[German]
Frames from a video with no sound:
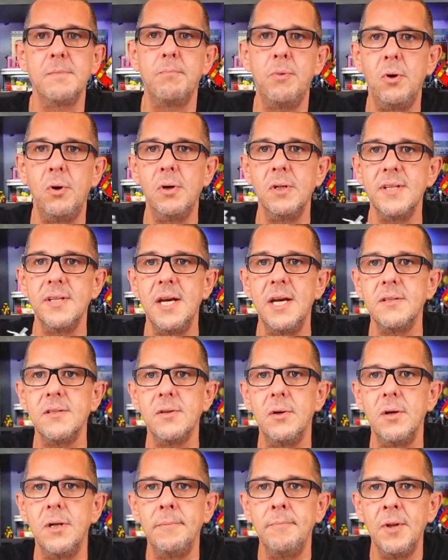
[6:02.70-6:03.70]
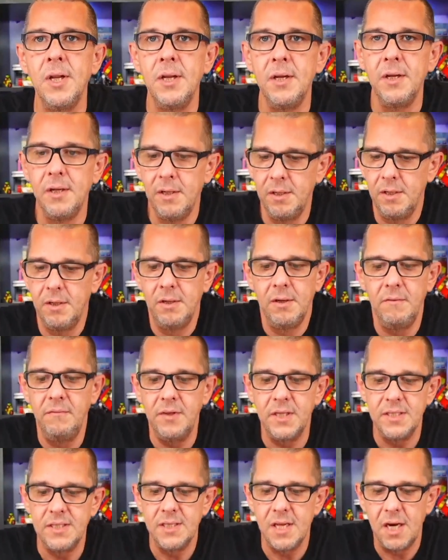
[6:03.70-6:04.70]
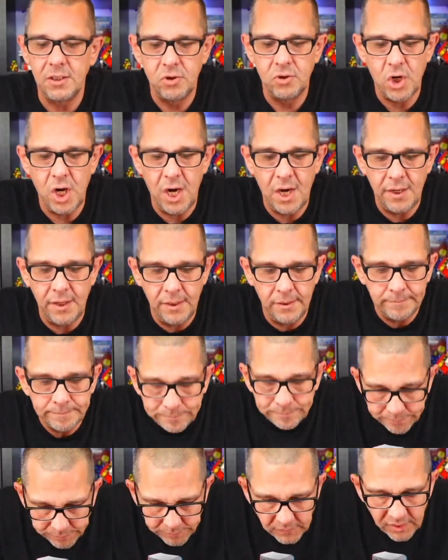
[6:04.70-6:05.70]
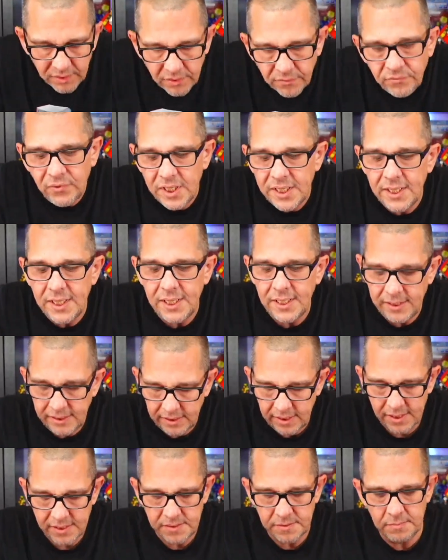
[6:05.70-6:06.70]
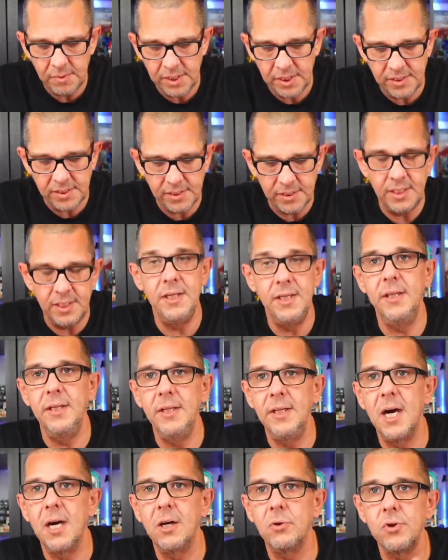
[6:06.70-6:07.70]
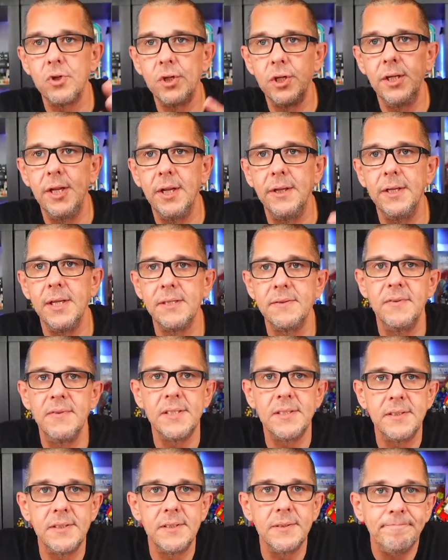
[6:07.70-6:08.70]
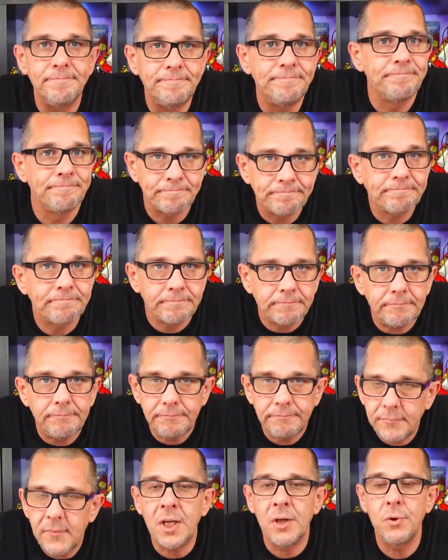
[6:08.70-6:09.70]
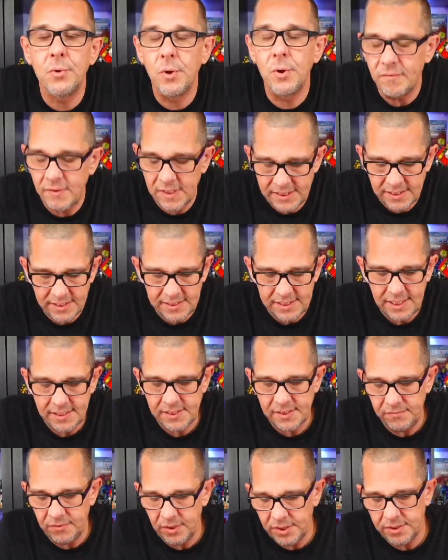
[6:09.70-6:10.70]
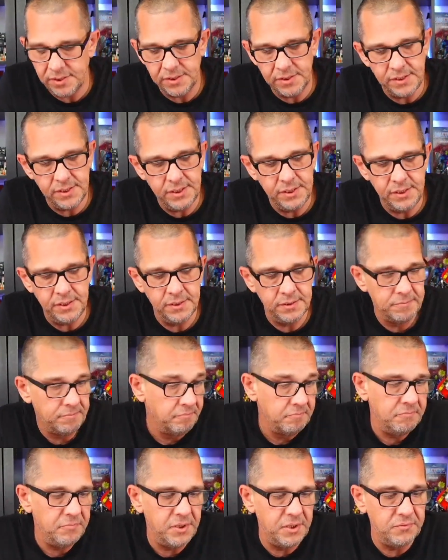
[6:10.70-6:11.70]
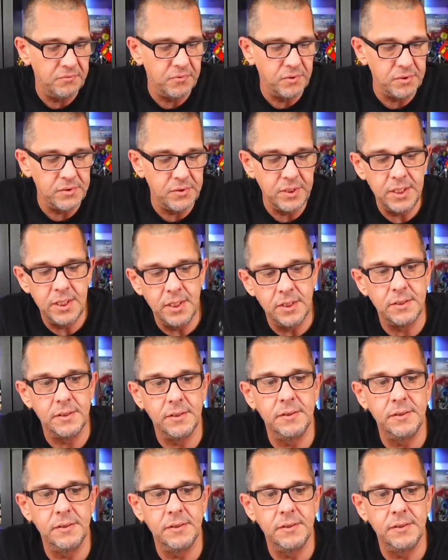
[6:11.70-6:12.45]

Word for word: Paul sein soll. Wie gesagt, schade finde ich, dass mit den Ninjago-Schildern das, was durch was ersetzt wird, die nicht funktioniert.